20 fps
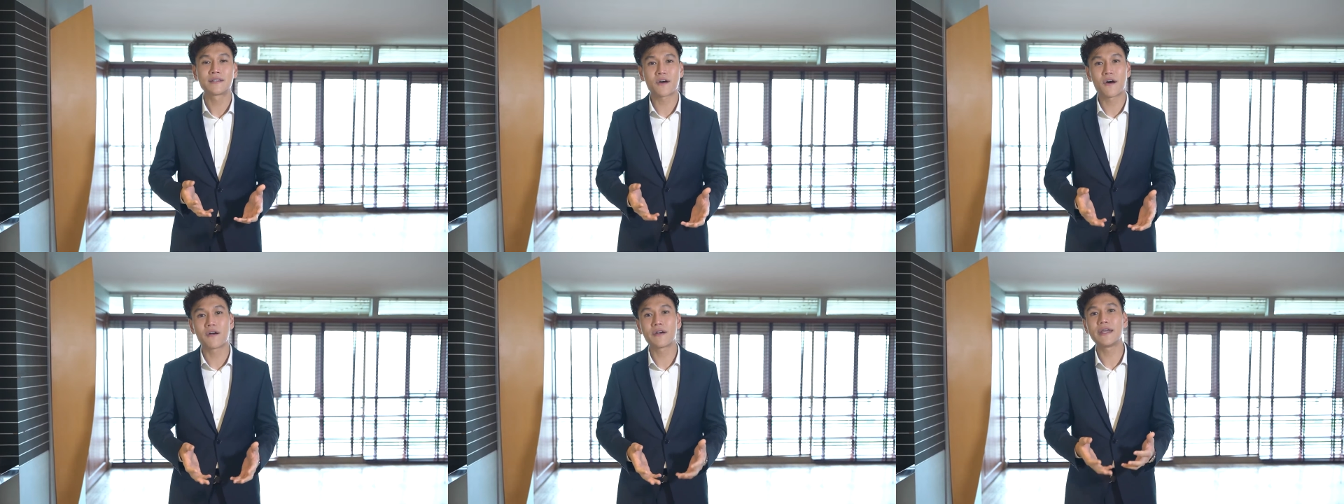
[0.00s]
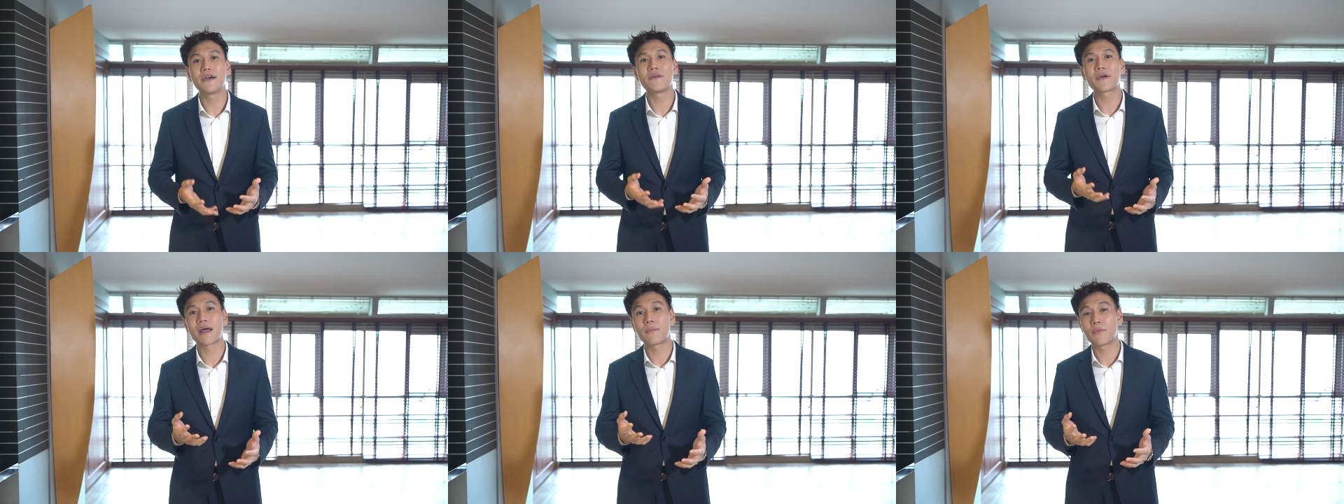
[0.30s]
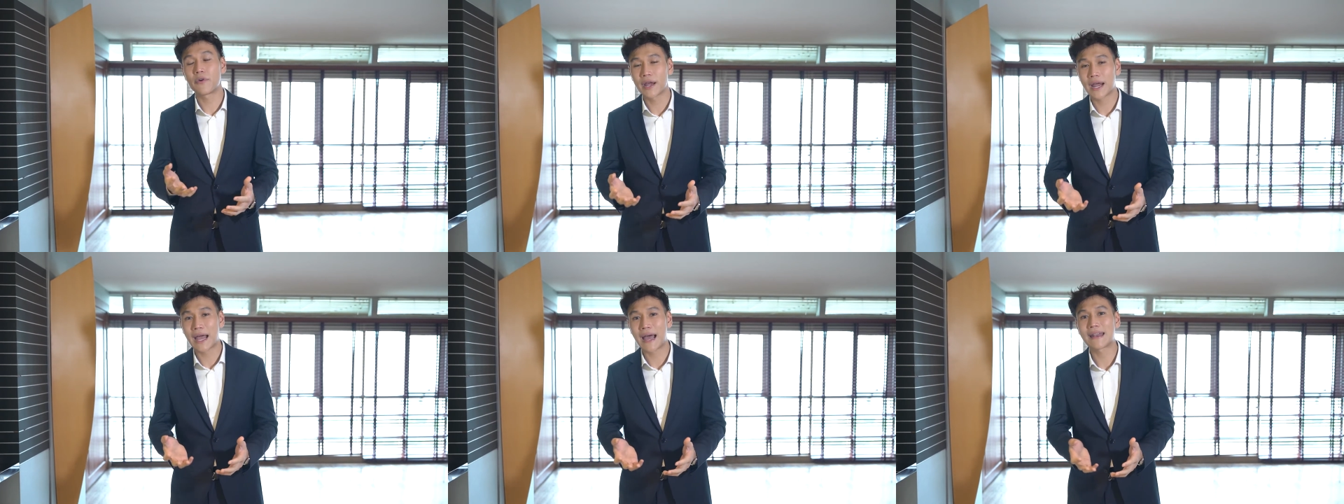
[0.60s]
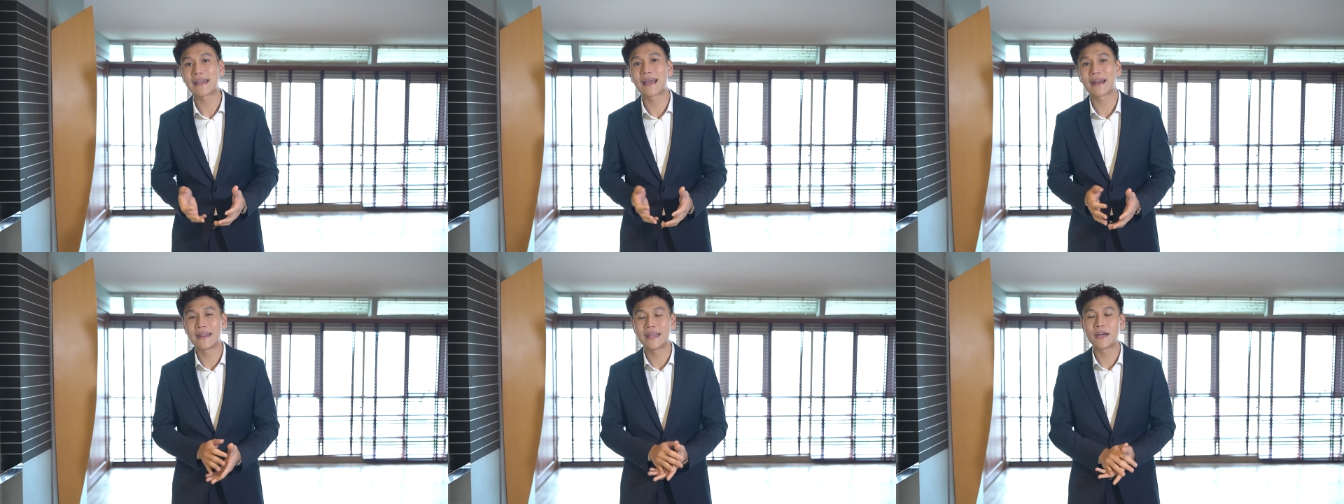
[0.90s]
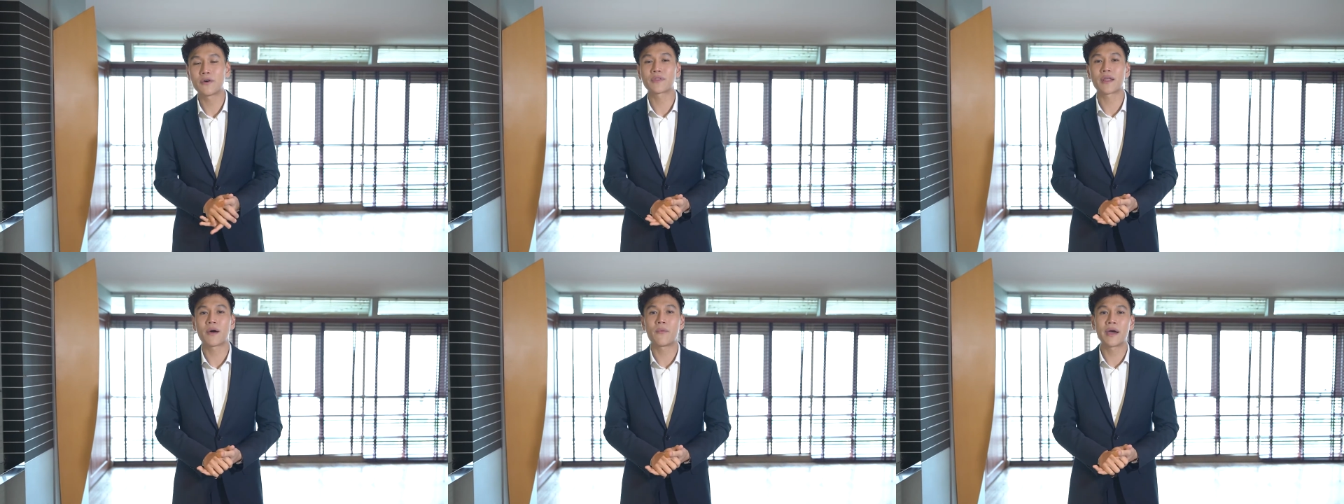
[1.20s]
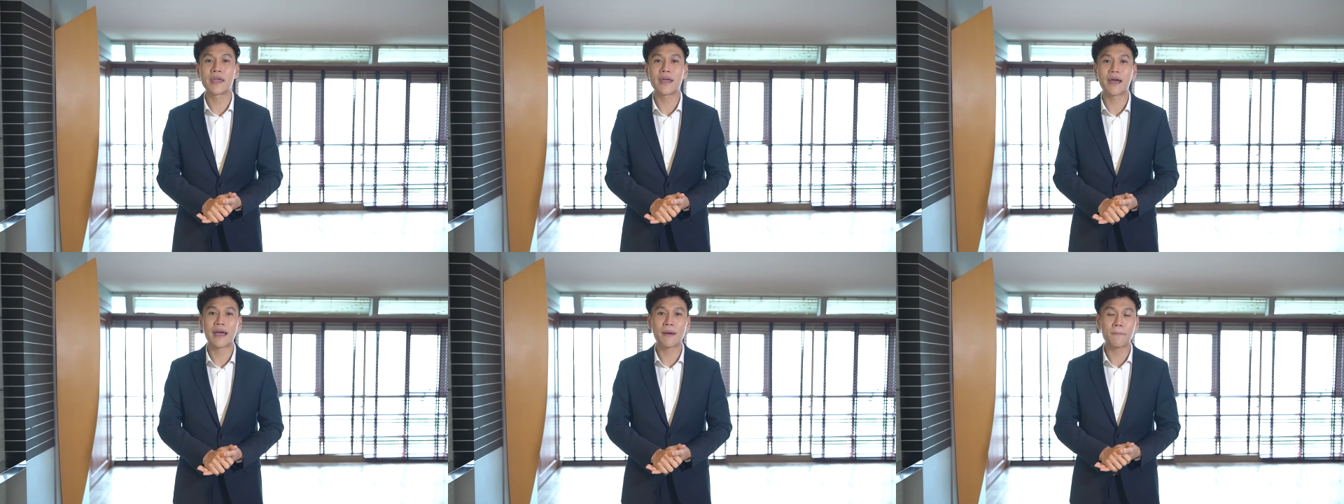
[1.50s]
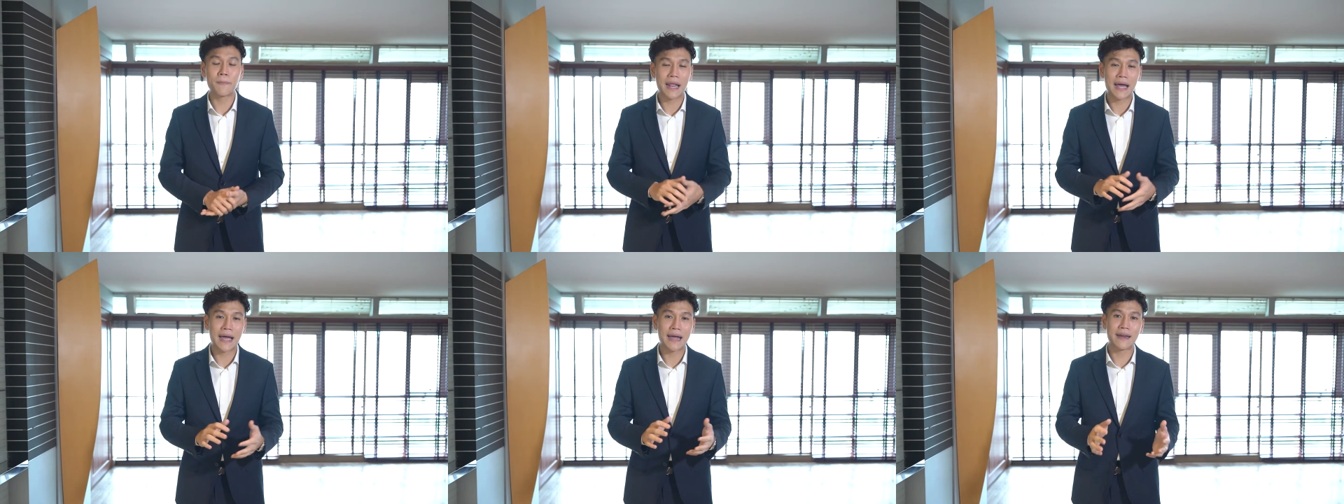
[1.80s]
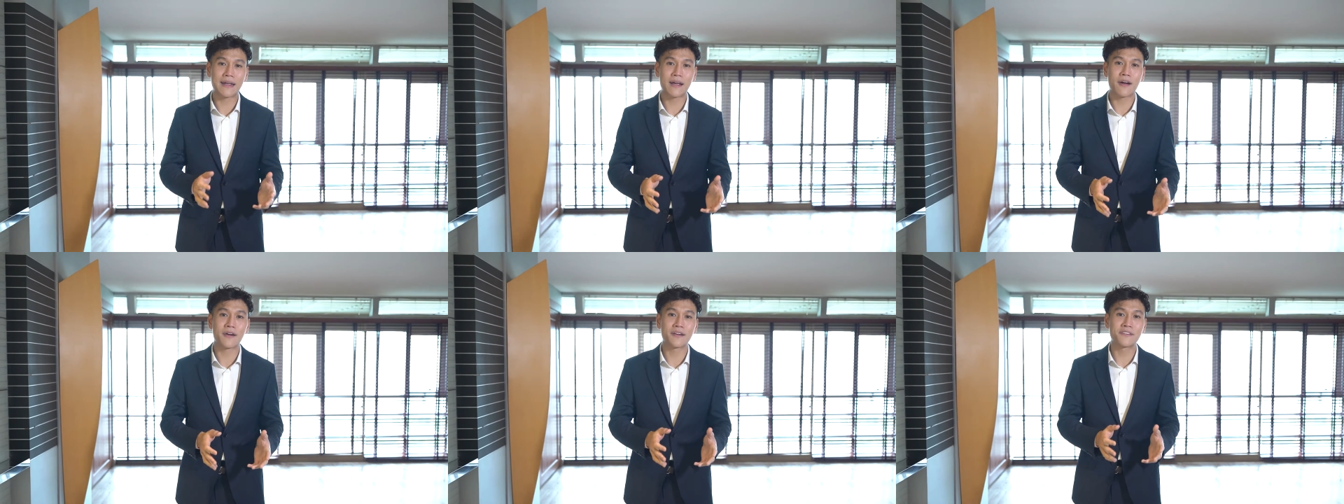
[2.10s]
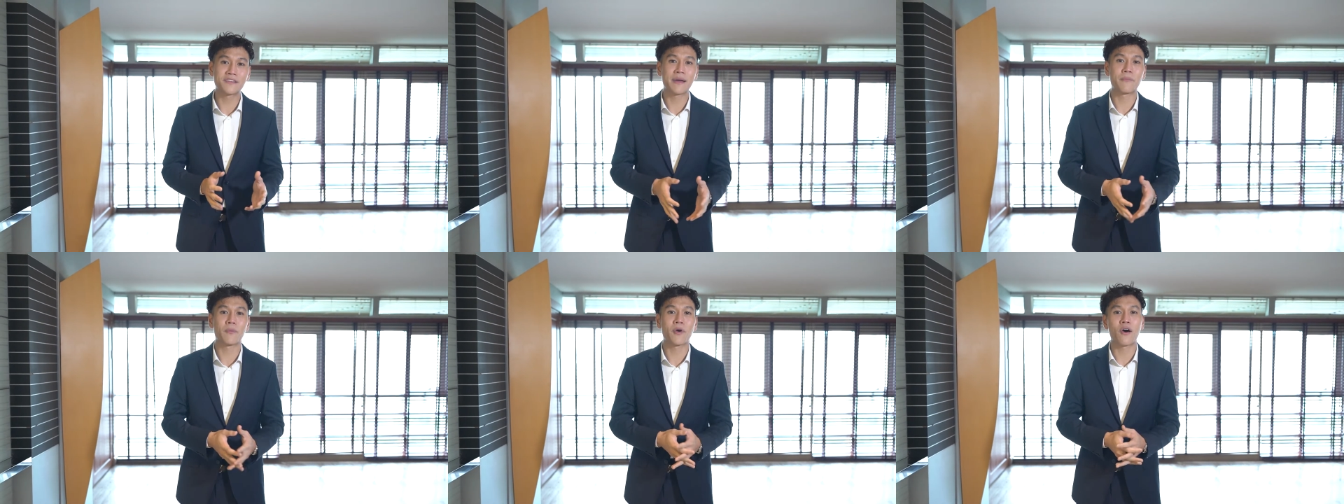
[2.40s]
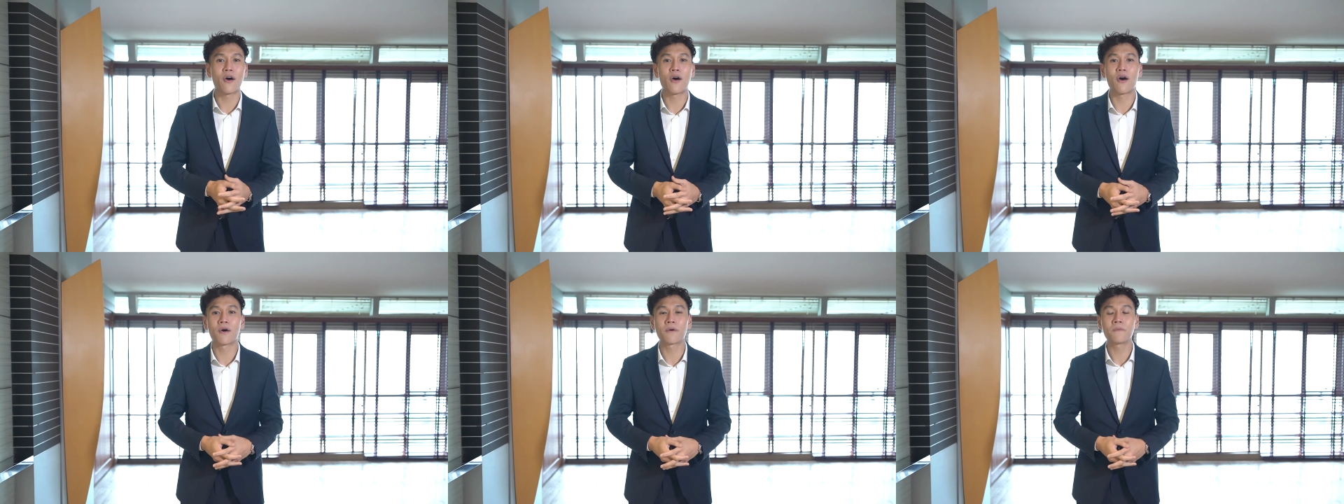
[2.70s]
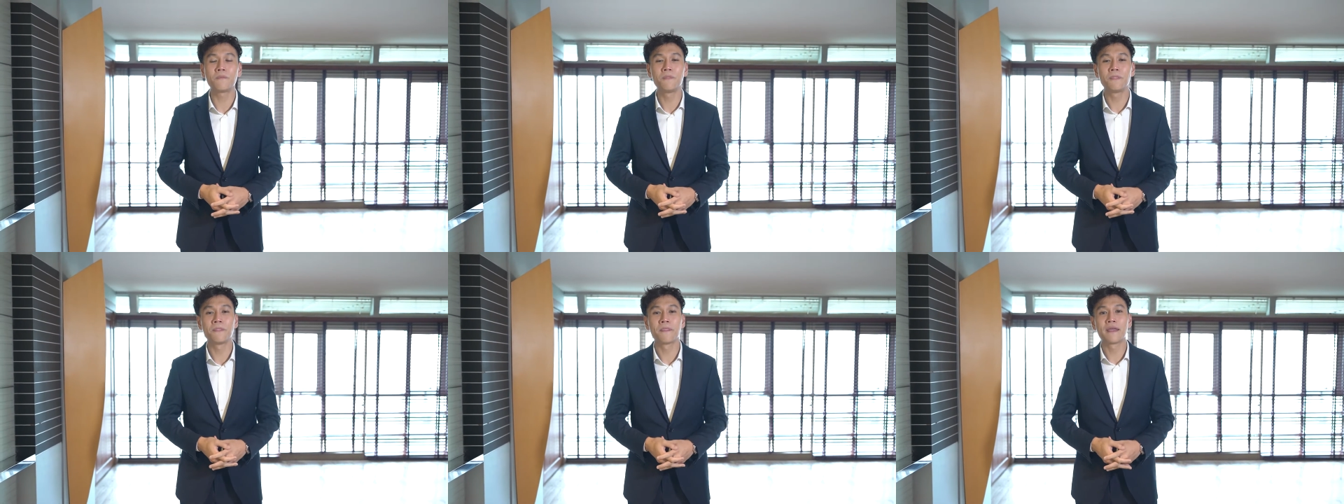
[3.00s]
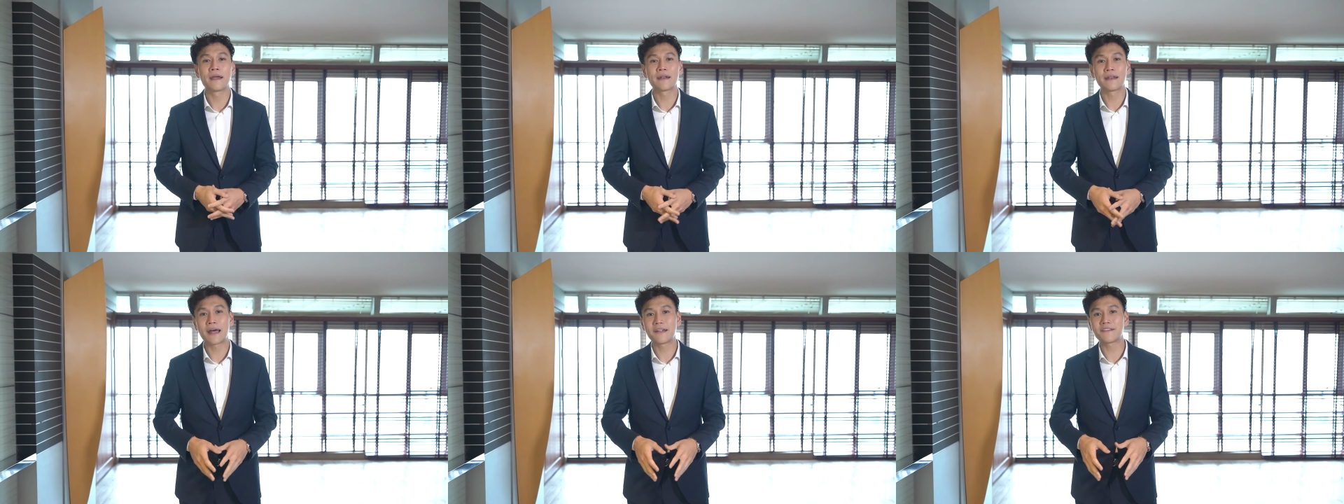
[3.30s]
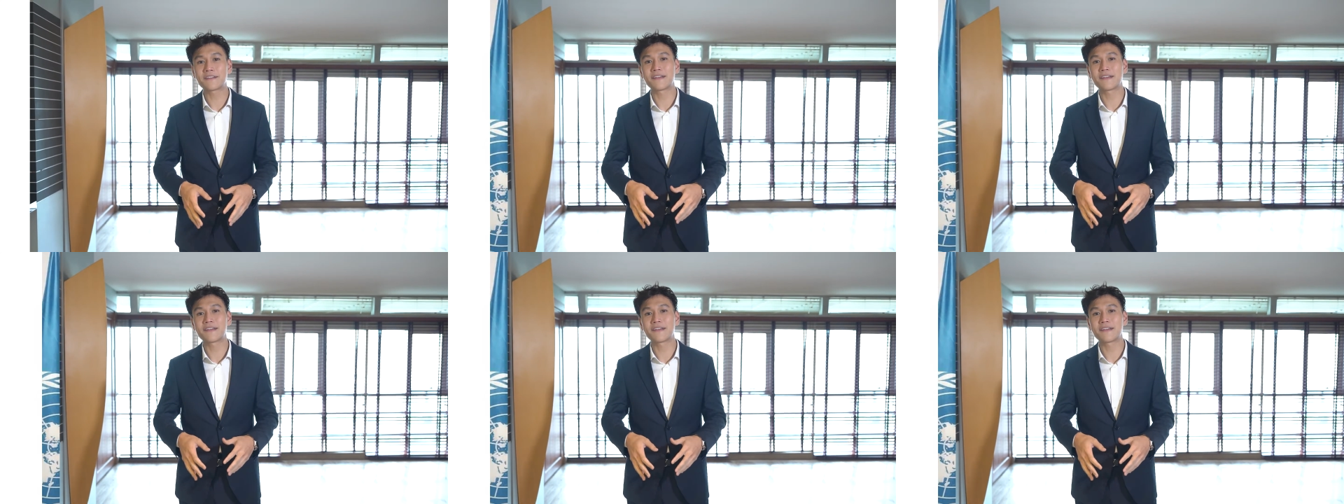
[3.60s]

ท่องเที่ยวการบริการอย่างเดียว แต่ว่ายังแอพพลายในคอนเซ็ปต์ของด้าน